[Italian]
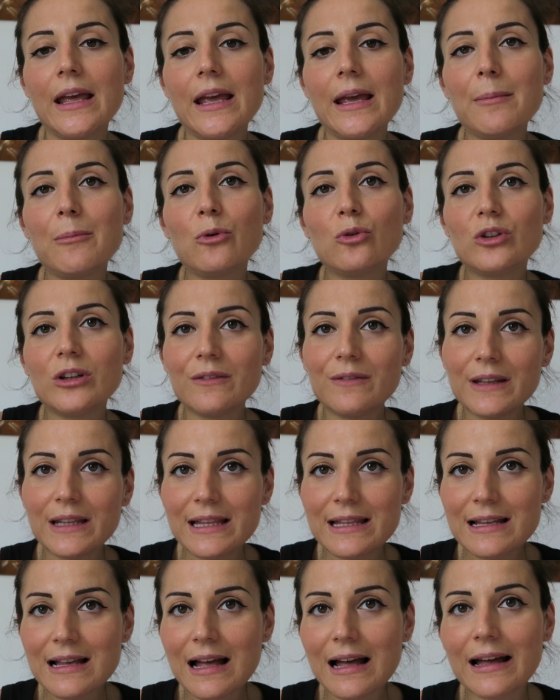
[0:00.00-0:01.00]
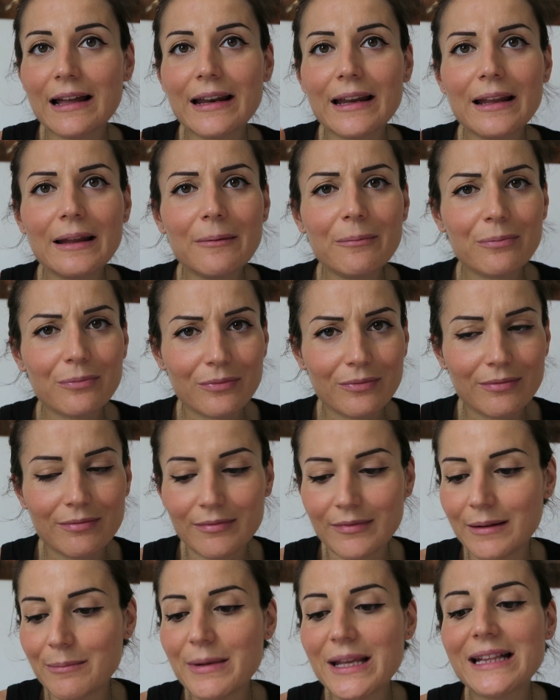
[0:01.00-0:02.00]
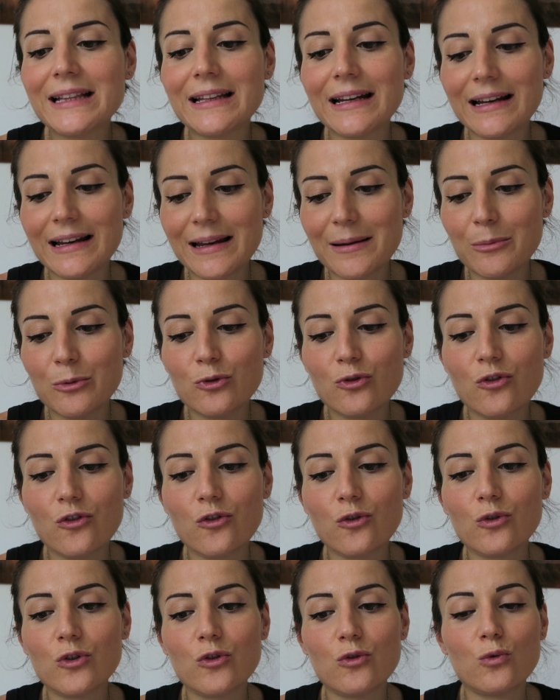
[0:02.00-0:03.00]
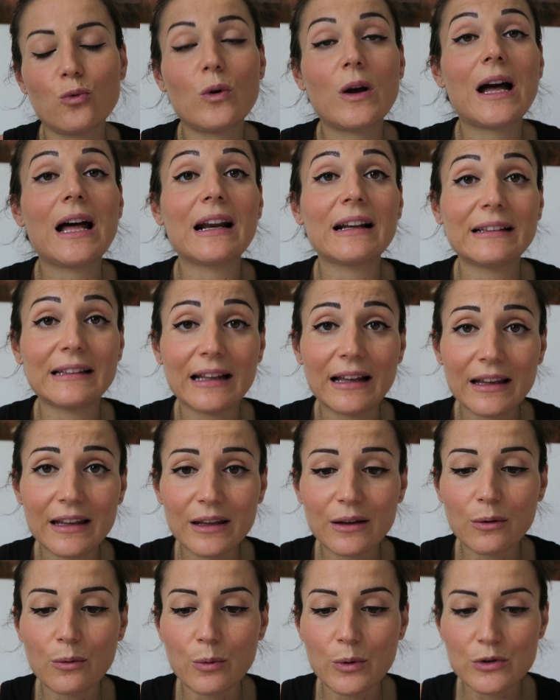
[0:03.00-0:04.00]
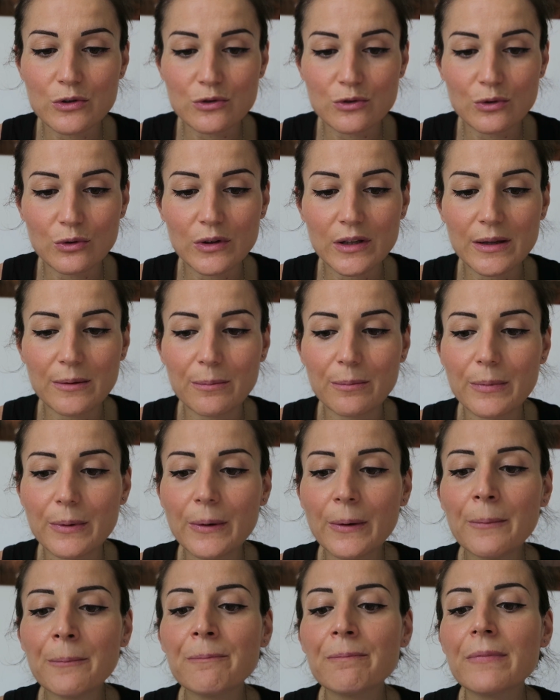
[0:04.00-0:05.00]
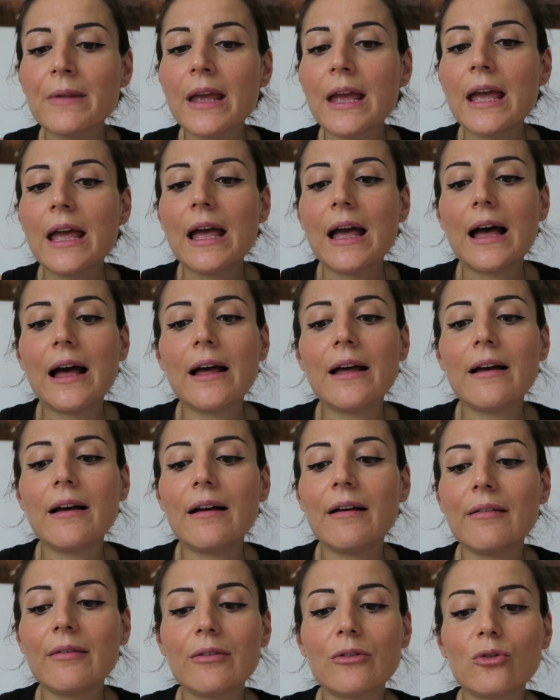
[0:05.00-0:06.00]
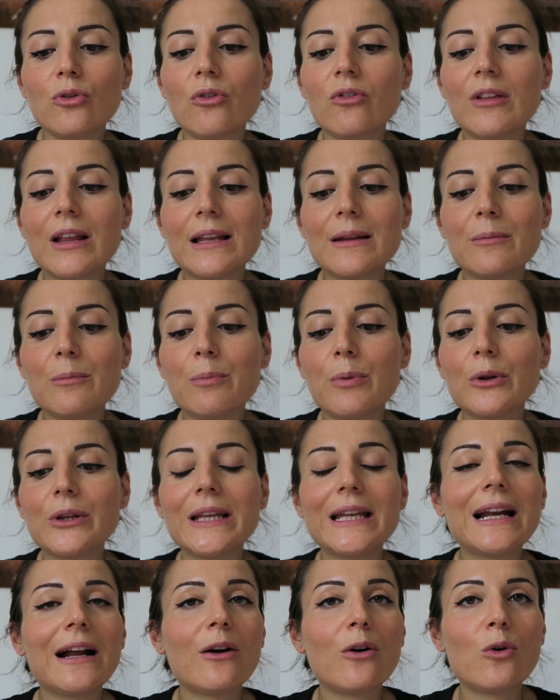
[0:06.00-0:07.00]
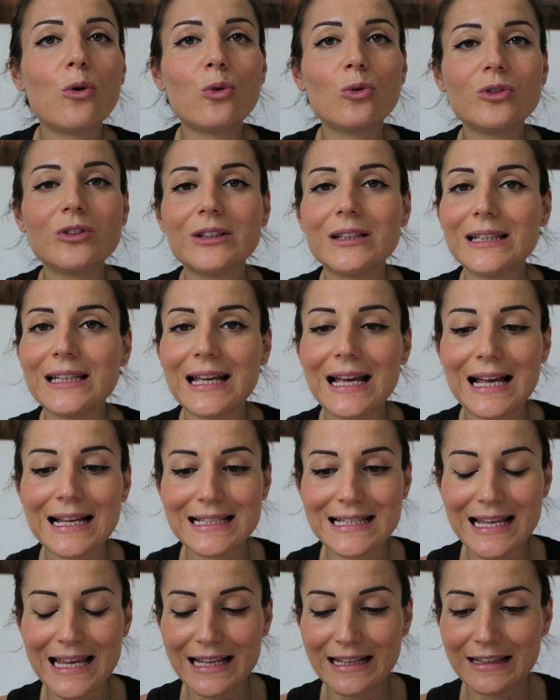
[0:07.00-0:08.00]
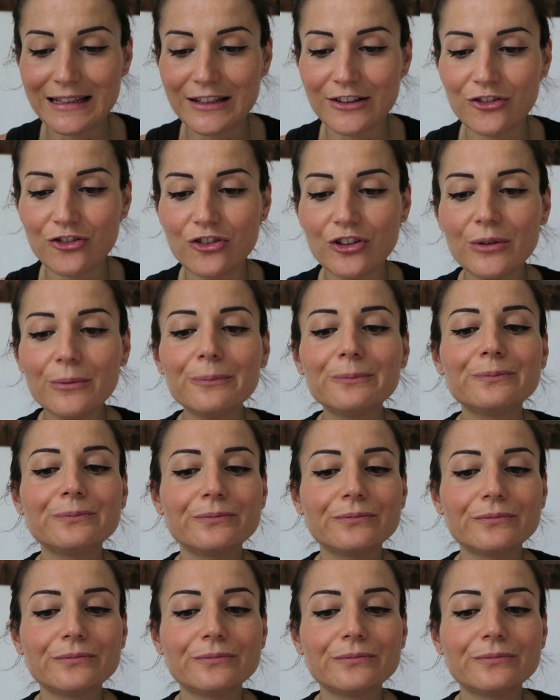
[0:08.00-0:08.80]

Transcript: emotivizzare, mettere le emozioni su carta in questo libro. Eh, sono stati un po' dei racconti asettici,